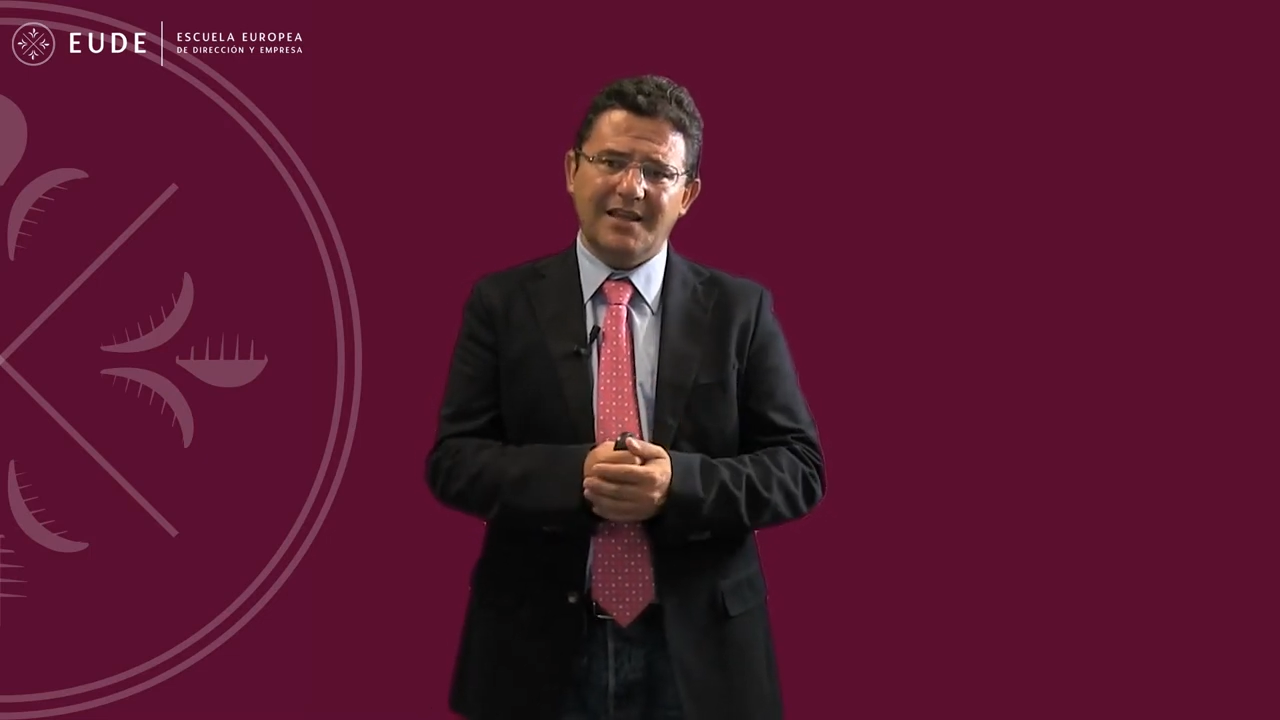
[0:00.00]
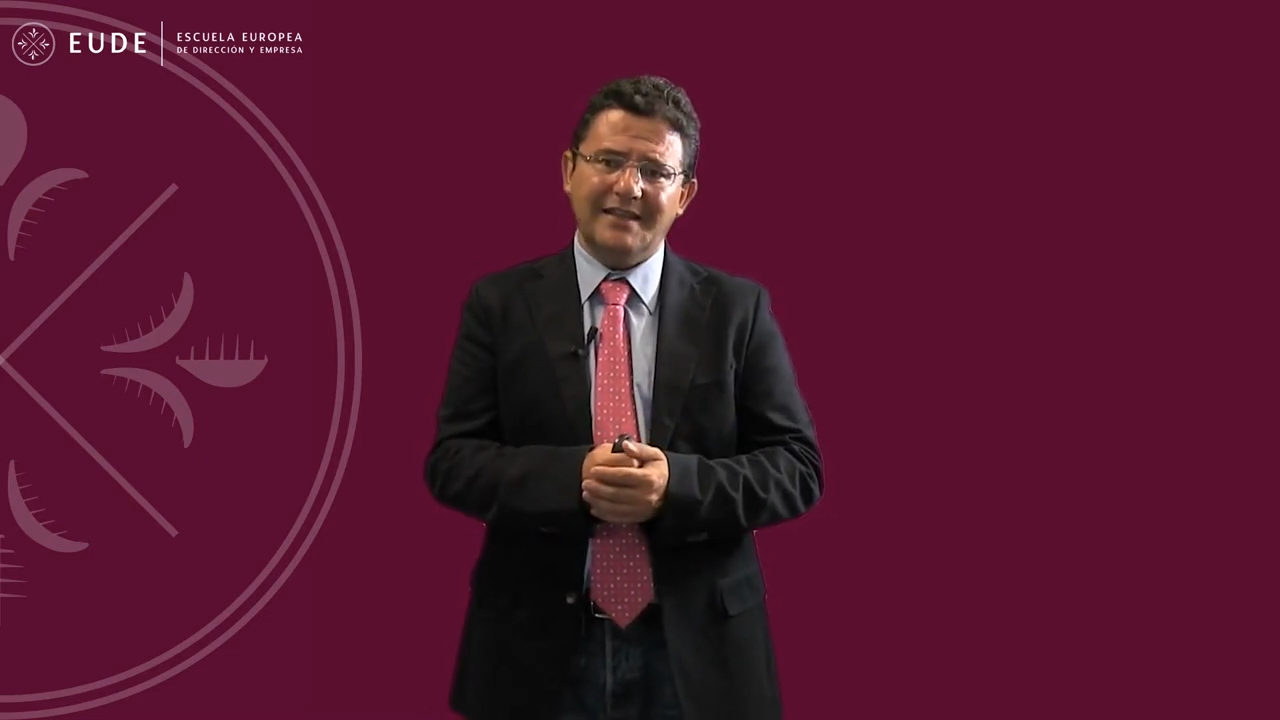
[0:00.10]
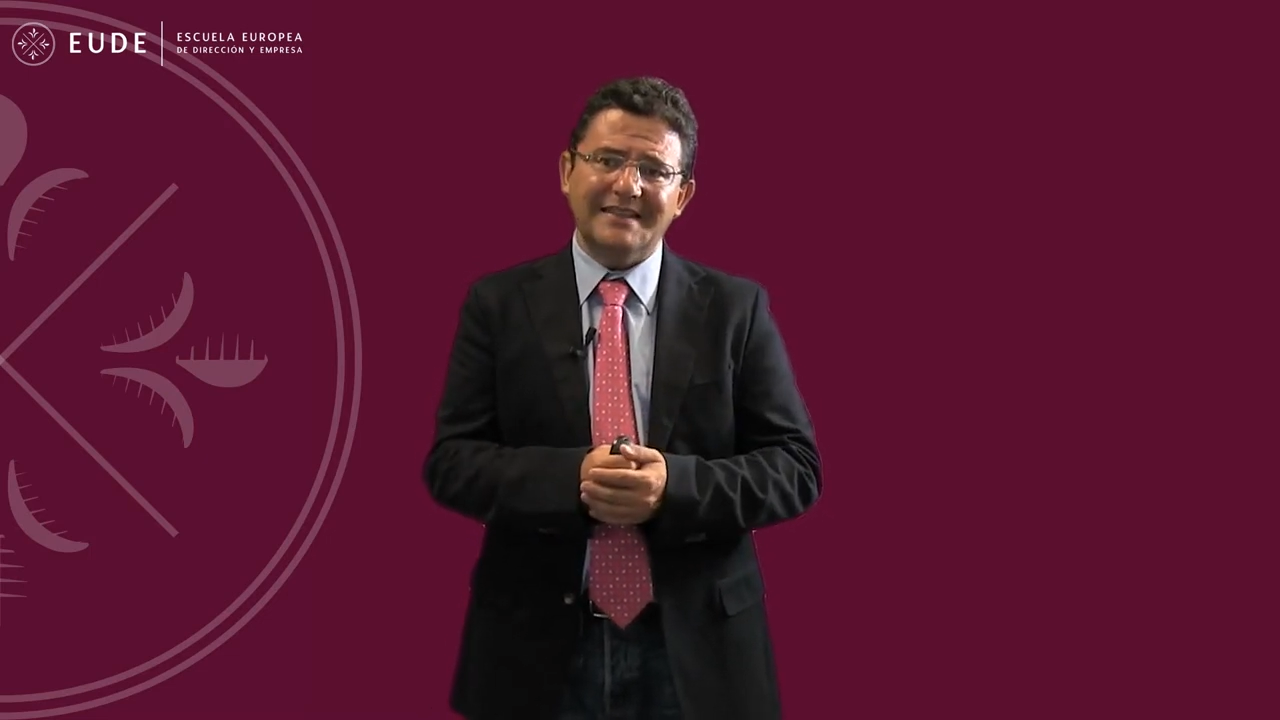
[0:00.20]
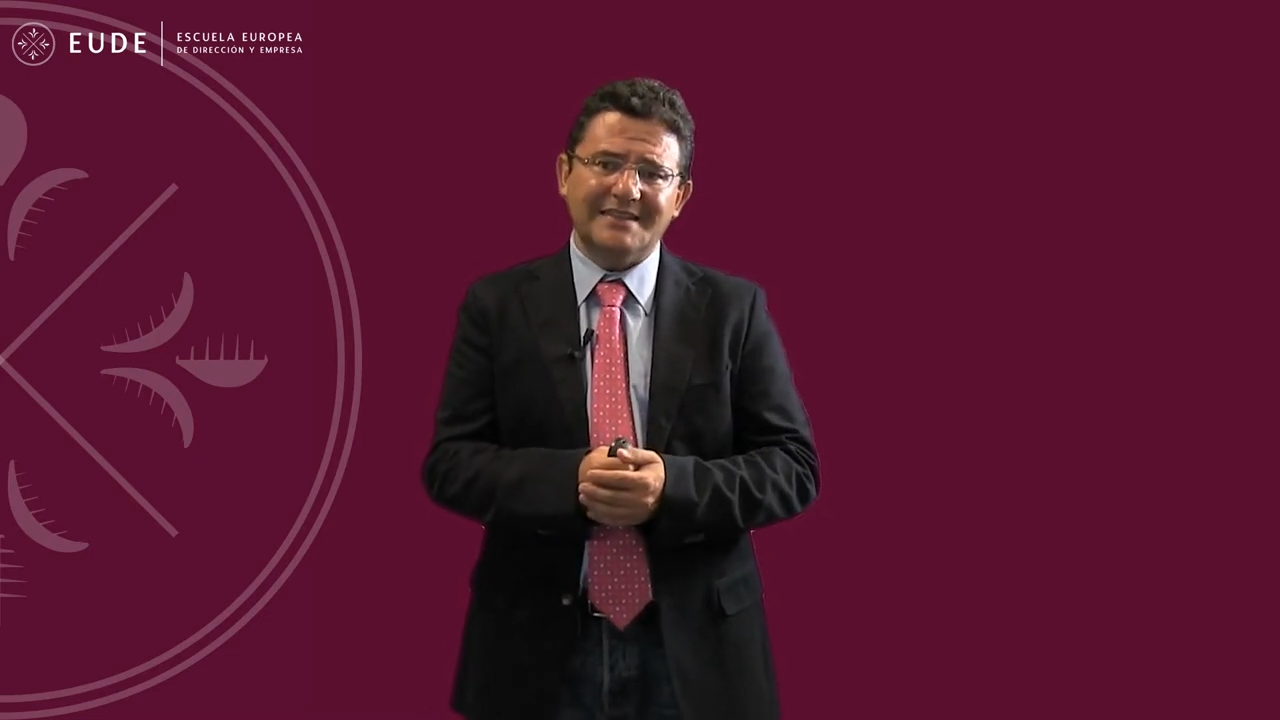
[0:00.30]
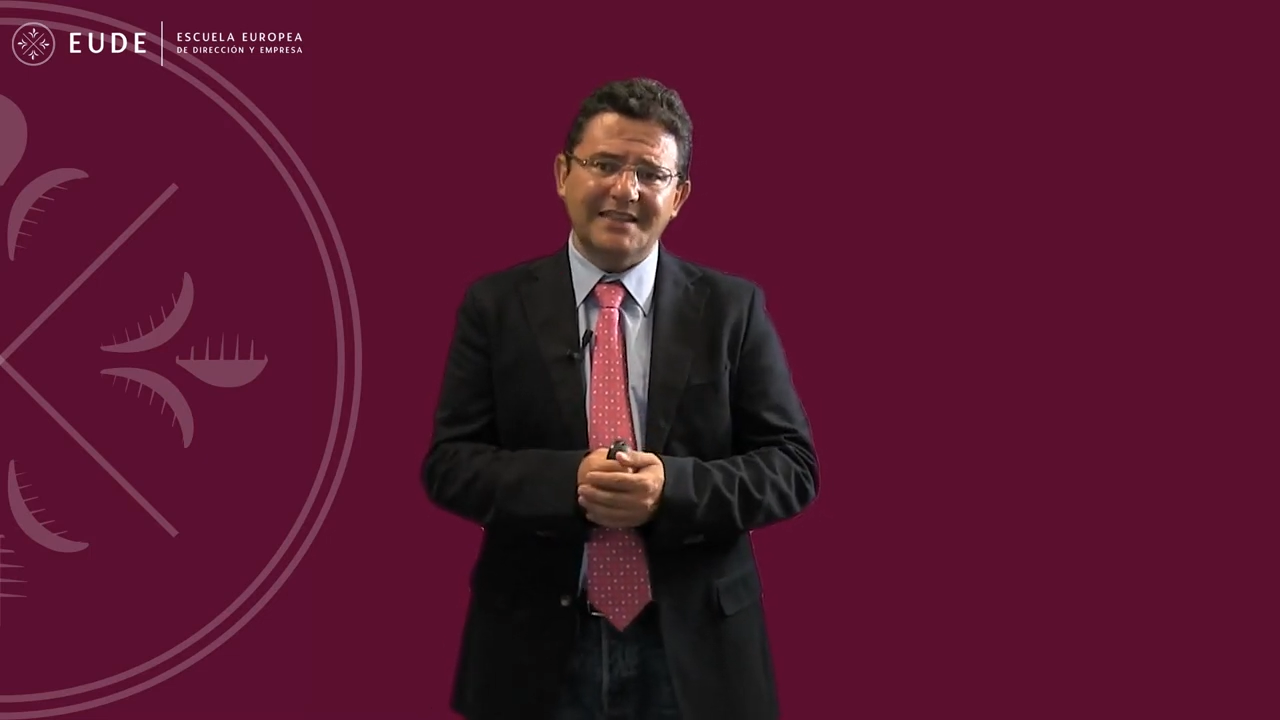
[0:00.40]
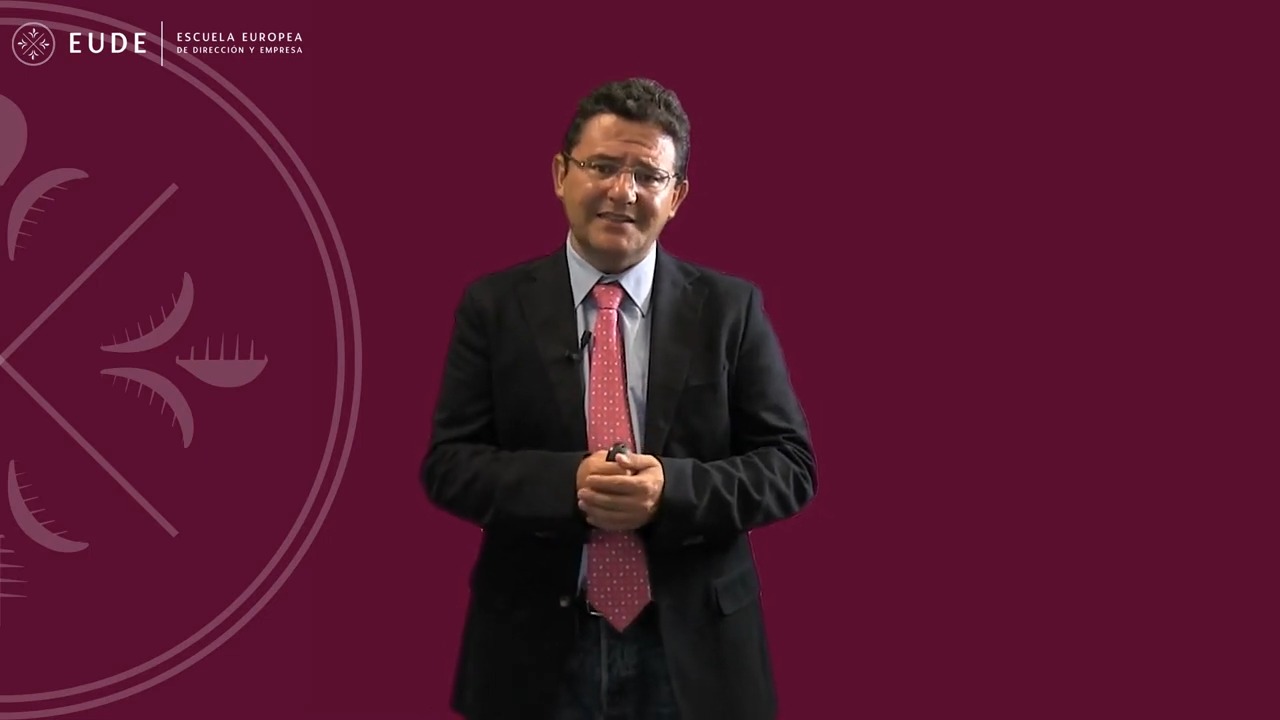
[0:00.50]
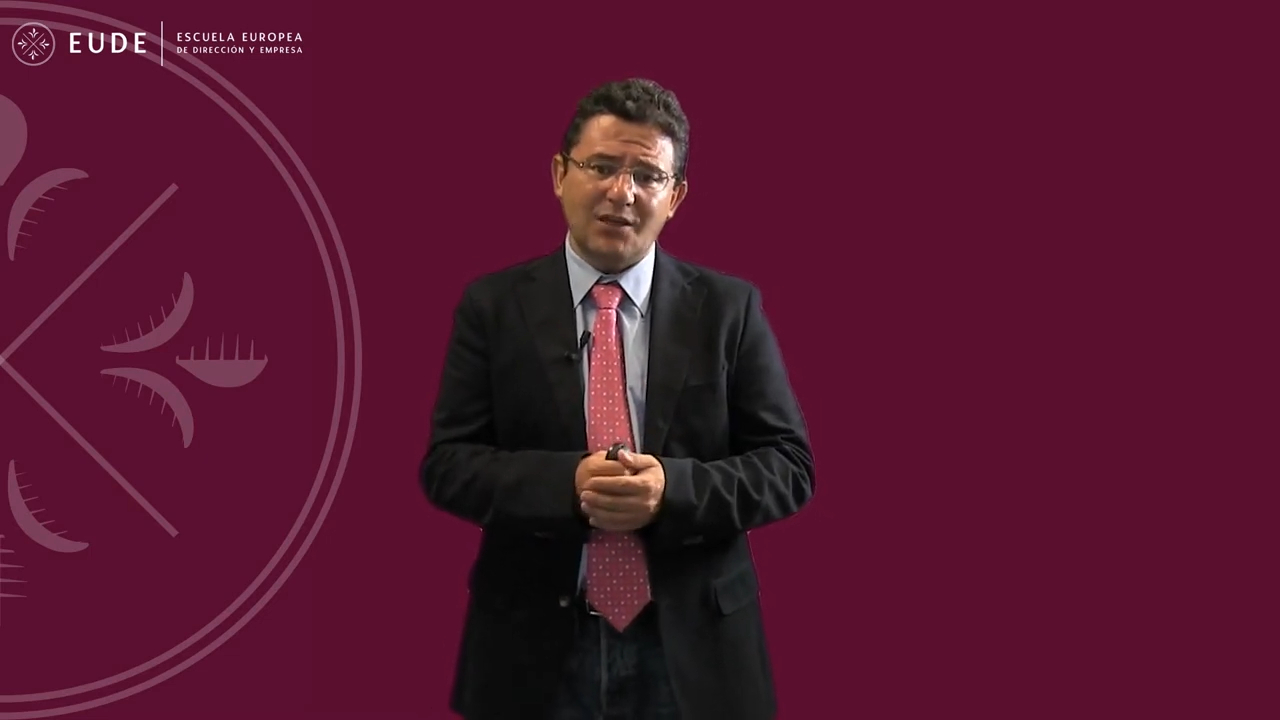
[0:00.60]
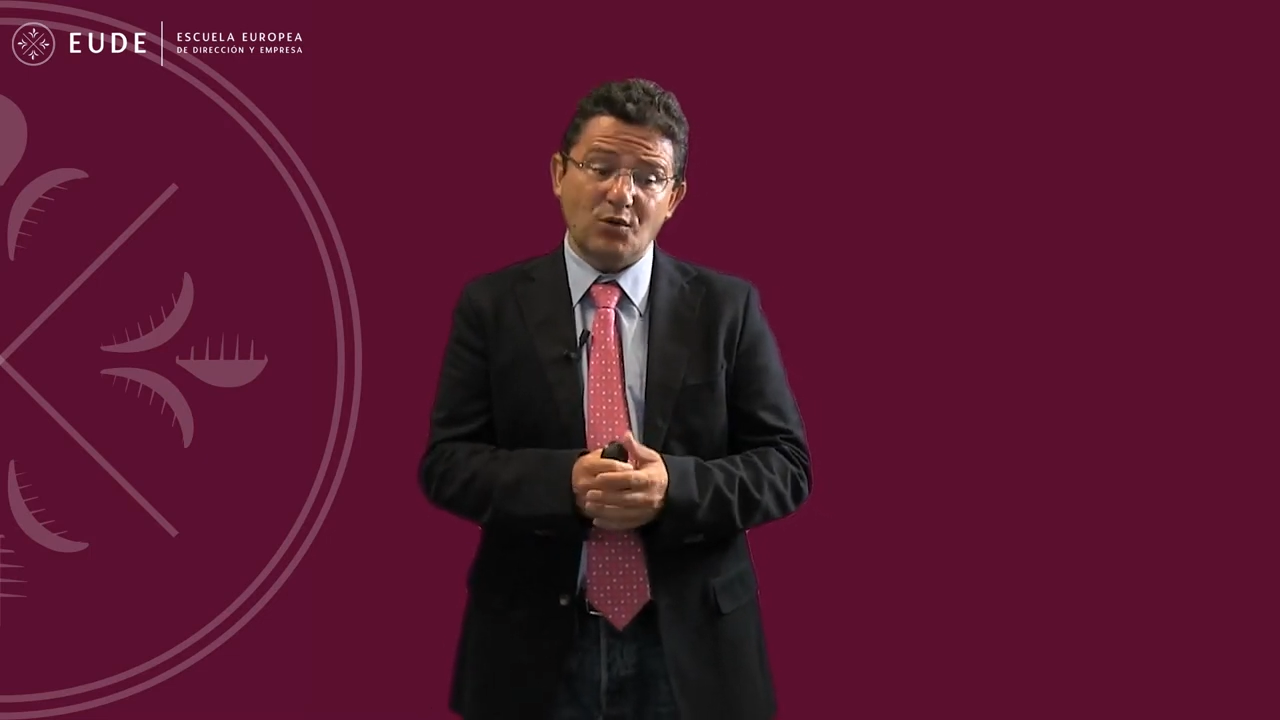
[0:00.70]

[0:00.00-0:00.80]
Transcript: intenta,